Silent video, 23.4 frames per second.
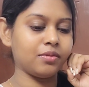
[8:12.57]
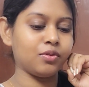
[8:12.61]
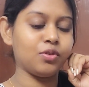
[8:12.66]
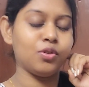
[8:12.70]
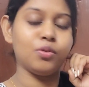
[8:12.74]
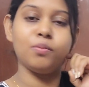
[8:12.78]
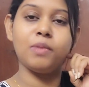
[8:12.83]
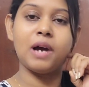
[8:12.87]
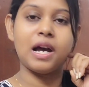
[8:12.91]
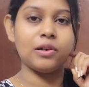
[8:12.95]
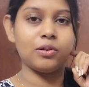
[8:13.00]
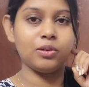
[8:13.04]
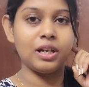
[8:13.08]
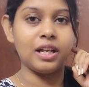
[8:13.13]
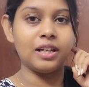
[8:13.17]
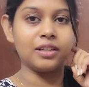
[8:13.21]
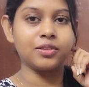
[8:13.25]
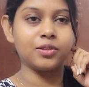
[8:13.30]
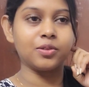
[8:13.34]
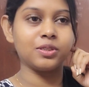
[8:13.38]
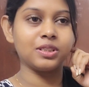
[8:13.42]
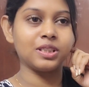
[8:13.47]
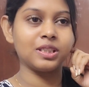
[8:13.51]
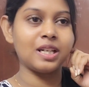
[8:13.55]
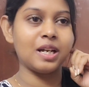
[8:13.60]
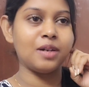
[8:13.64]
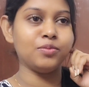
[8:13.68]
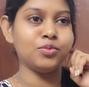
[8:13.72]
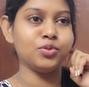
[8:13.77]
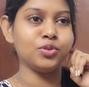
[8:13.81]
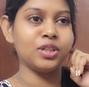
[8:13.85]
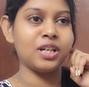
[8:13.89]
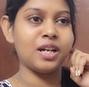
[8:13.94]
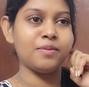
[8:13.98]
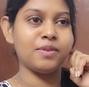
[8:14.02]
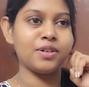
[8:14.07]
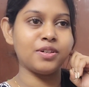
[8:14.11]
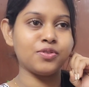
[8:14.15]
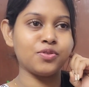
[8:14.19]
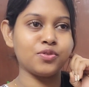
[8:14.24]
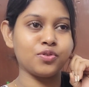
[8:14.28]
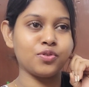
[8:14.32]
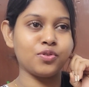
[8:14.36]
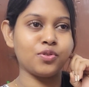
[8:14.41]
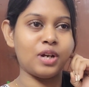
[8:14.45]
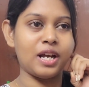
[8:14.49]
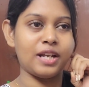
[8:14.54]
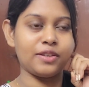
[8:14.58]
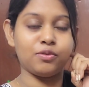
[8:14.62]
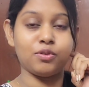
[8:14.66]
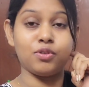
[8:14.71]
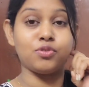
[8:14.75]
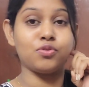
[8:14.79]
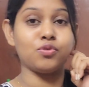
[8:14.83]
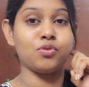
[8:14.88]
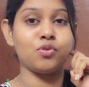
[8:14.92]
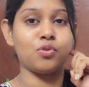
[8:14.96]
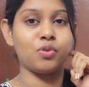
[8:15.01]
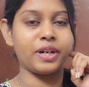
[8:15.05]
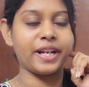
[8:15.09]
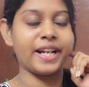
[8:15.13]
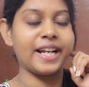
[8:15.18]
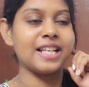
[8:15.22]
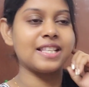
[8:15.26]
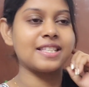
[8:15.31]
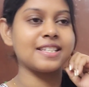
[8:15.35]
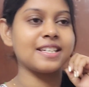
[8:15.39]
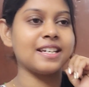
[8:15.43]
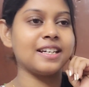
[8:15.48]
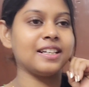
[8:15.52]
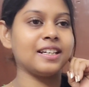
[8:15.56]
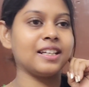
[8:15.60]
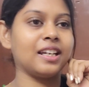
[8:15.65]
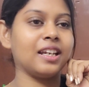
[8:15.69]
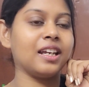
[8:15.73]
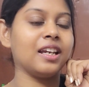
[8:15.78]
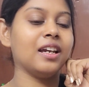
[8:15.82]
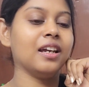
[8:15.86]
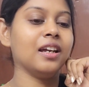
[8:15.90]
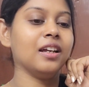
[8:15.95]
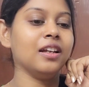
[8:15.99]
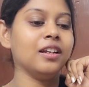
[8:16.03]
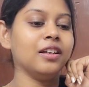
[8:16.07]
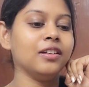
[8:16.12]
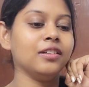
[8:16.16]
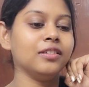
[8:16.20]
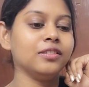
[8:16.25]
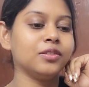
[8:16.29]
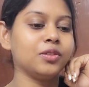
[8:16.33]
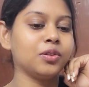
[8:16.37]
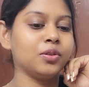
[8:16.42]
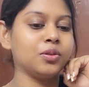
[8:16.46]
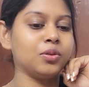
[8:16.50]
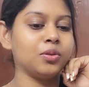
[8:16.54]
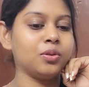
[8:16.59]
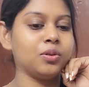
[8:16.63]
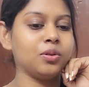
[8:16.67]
খুব ভালো লাগতো যে না মুন্না আমার জন্য এত কিছু করে গেছে আর কি তো